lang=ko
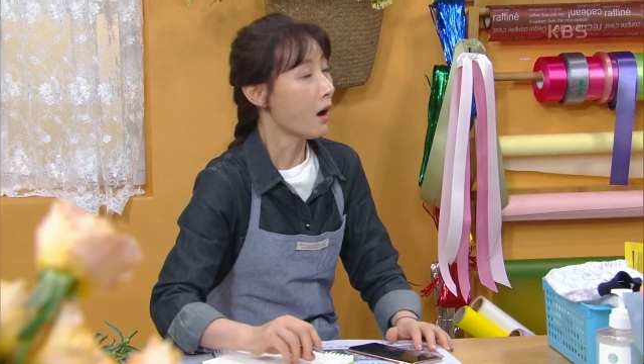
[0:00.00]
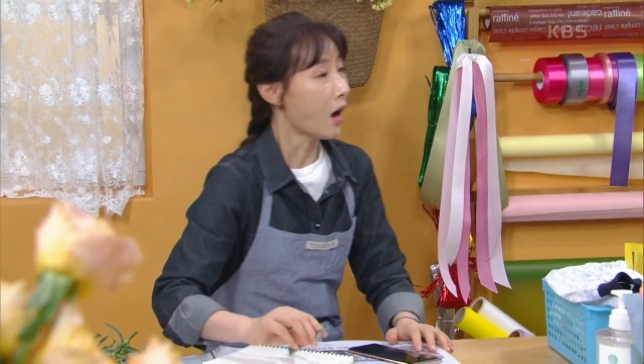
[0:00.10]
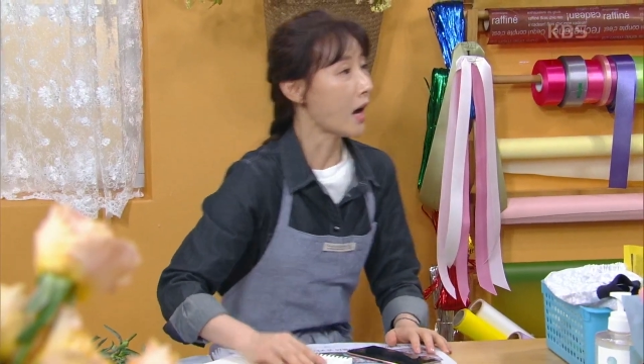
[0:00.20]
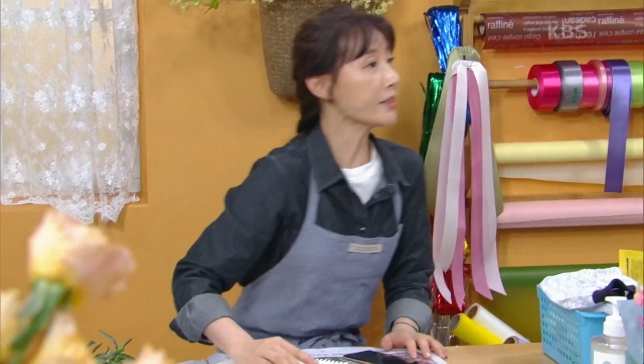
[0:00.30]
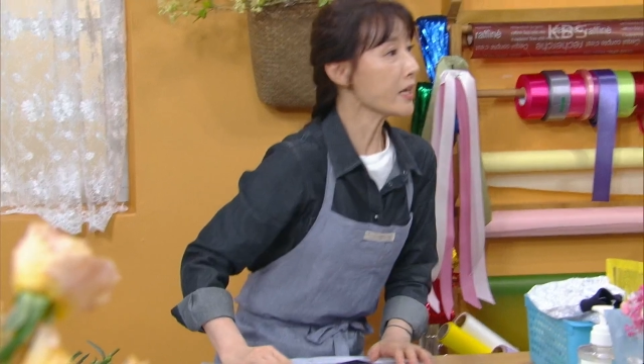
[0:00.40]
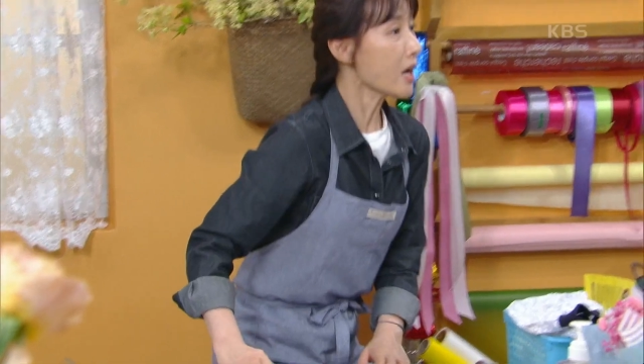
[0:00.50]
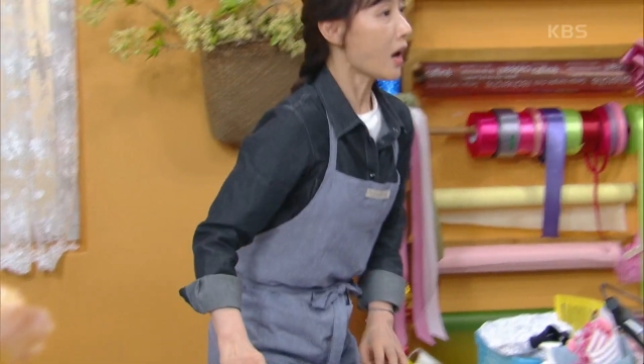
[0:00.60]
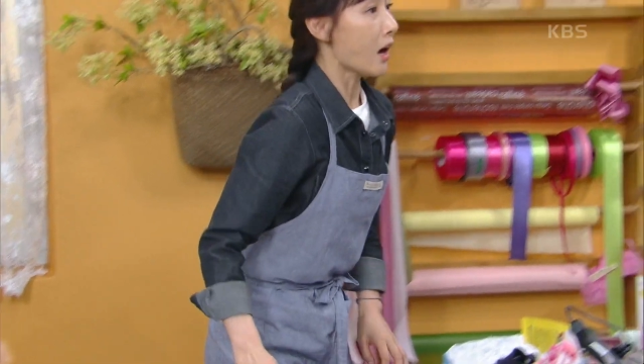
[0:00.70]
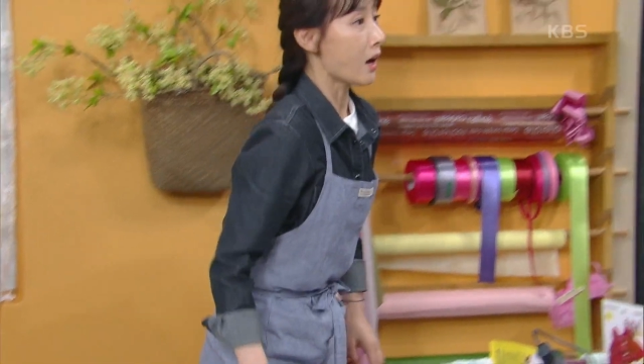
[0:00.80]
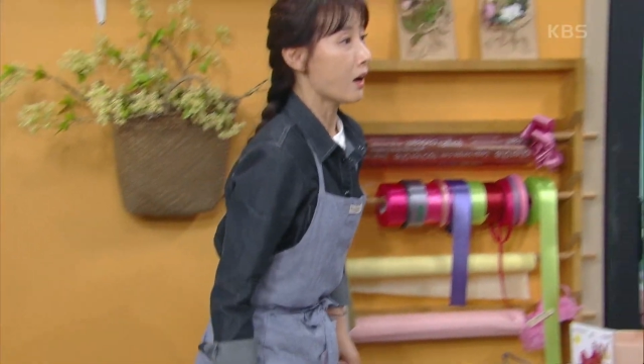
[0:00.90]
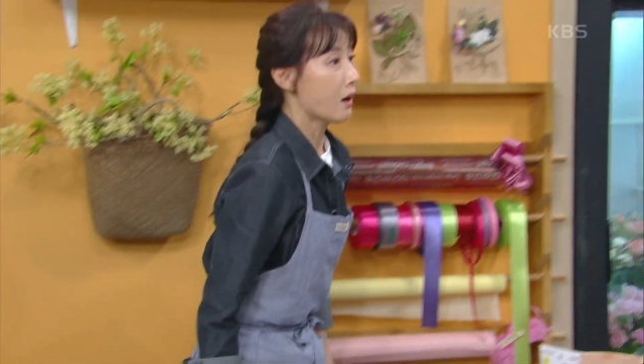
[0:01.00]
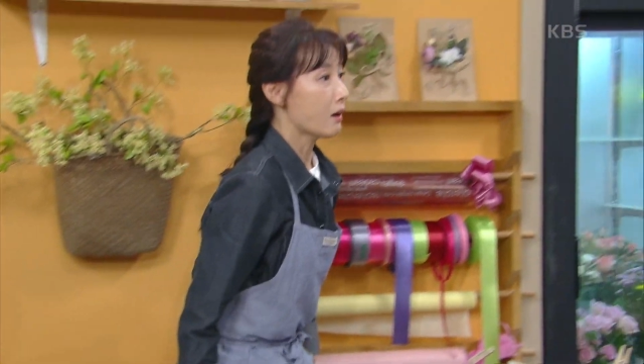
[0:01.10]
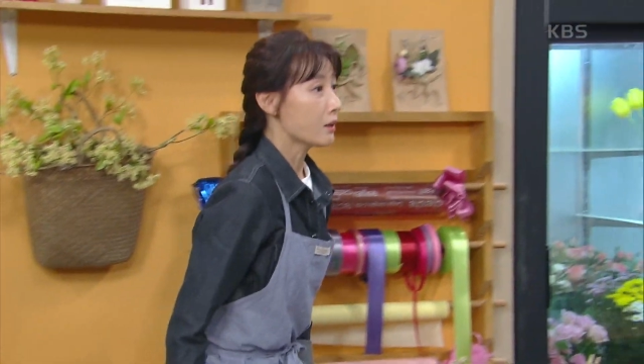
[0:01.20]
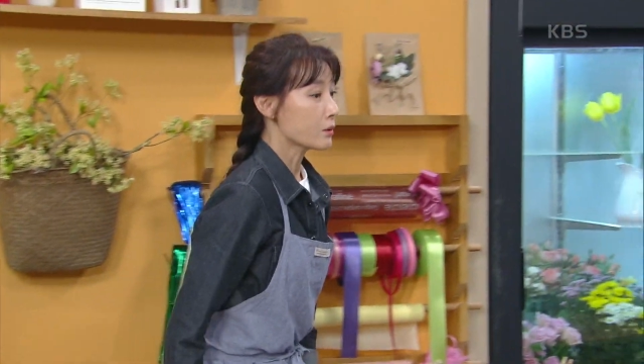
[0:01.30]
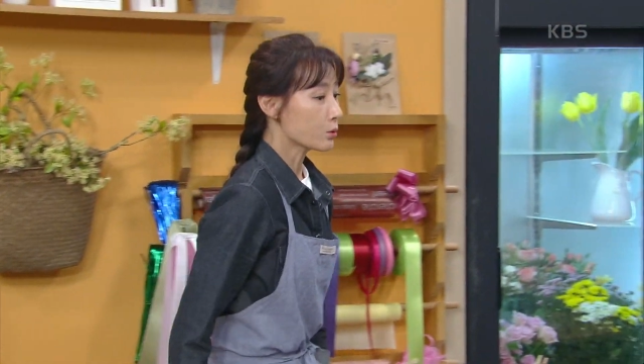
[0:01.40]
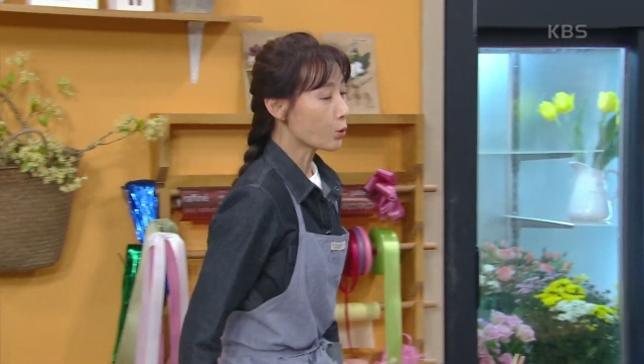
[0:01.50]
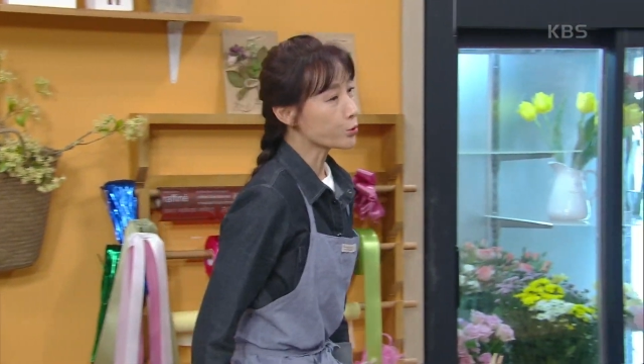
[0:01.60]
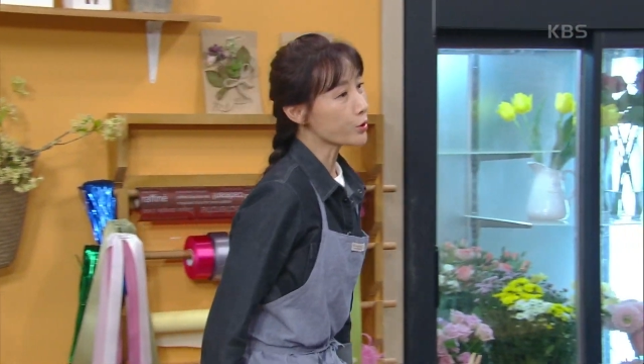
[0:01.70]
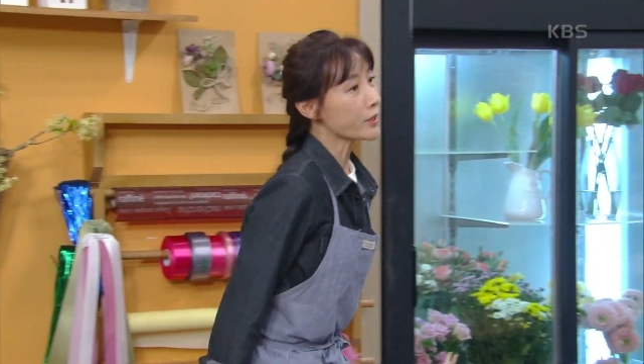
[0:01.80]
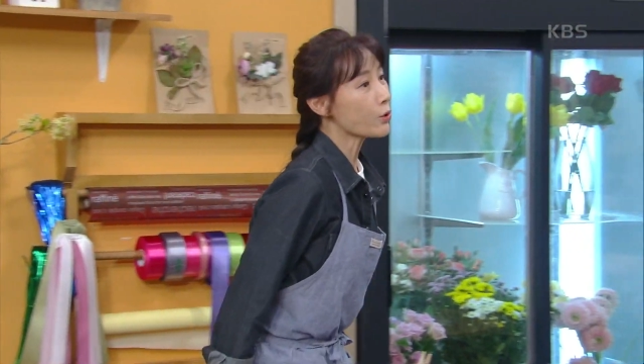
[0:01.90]
아리야, 너
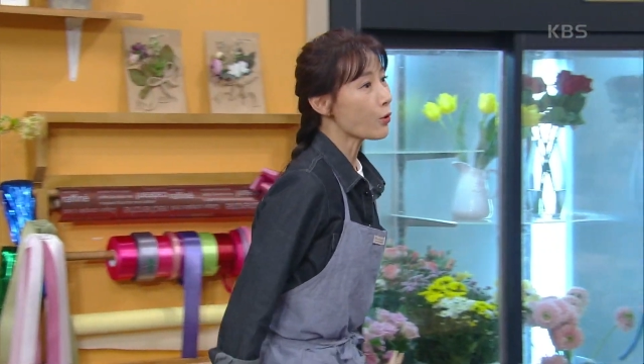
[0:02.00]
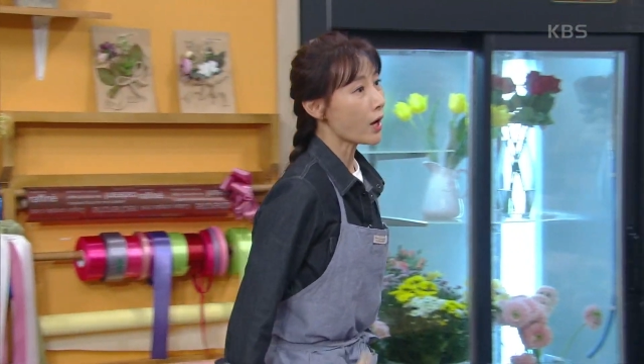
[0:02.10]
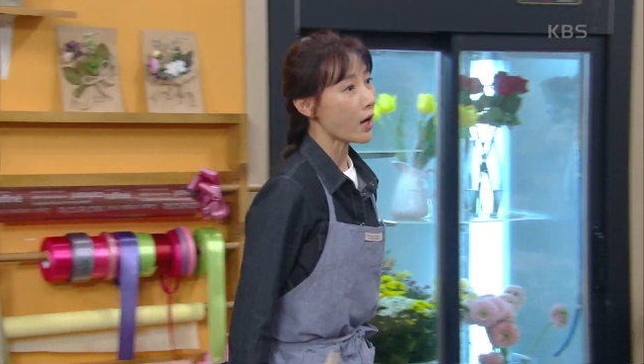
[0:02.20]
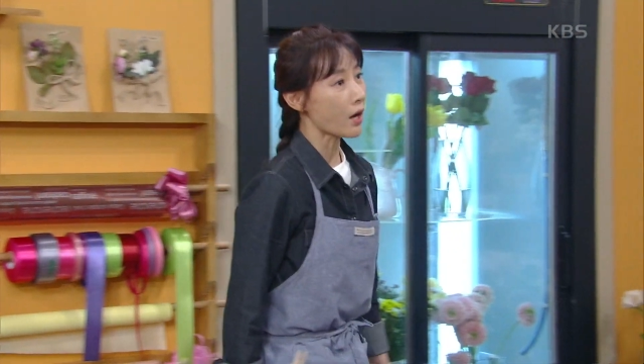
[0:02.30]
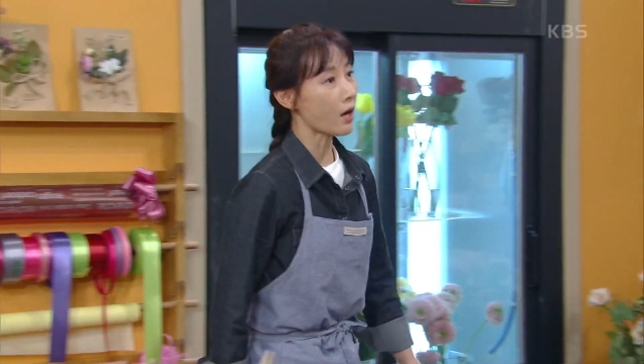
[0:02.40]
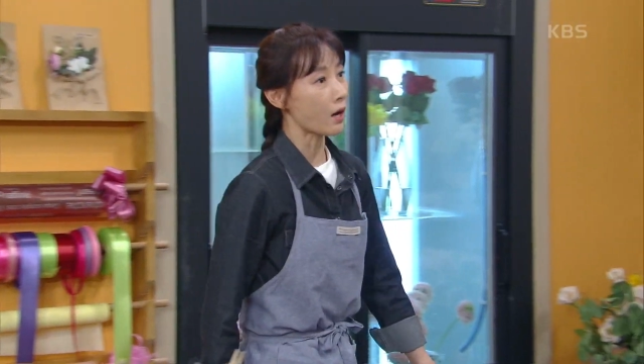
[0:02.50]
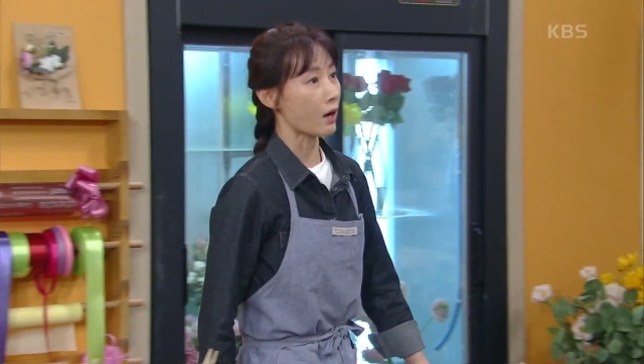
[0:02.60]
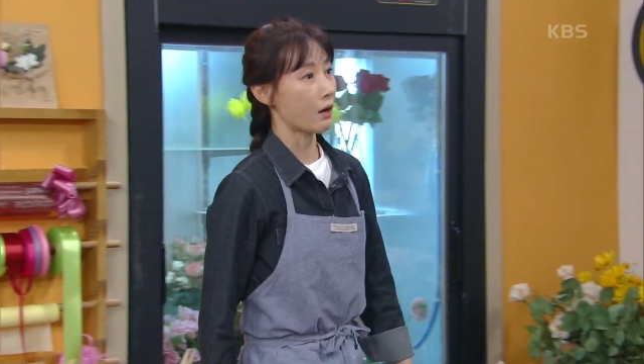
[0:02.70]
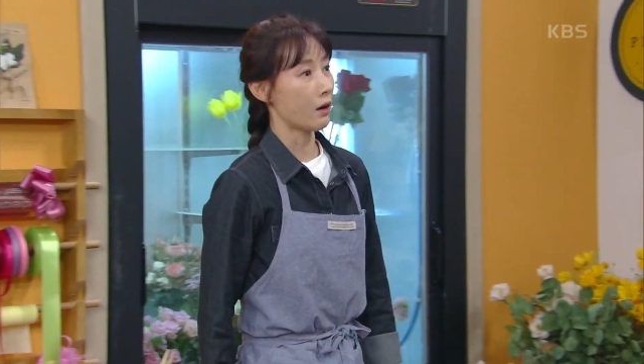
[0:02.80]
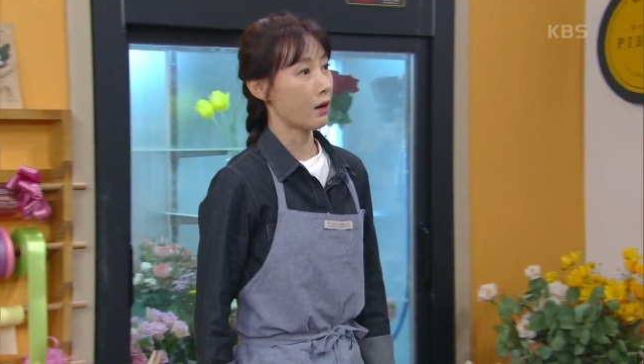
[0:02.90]
어떻게 된 거야?